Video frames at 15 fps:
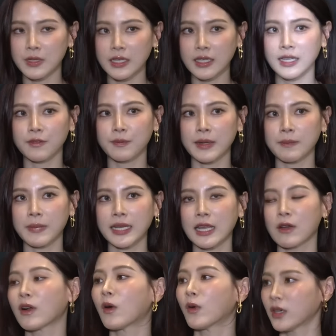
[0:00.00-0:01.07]
เรื่องนี้มันไม่
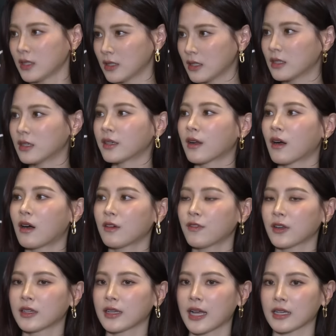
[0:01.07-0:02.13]
เกี่ยวกับคนอื่นเลยเนาะ
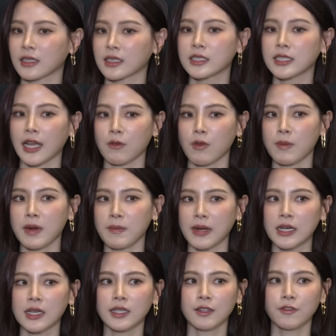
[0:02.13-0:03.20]
เฟิร์นอยากนยันว่ามันเป็น
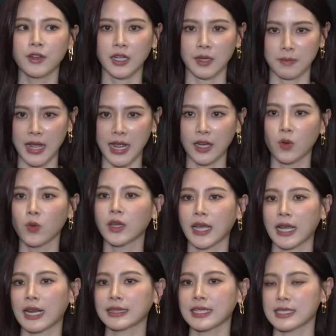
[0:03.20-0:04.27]
เรื่องที่เฟิร์นกับนายคุยกั
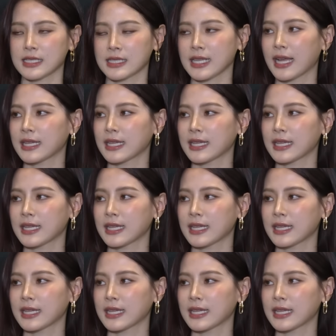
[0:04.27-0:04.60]
นแล้วตัดสินใจ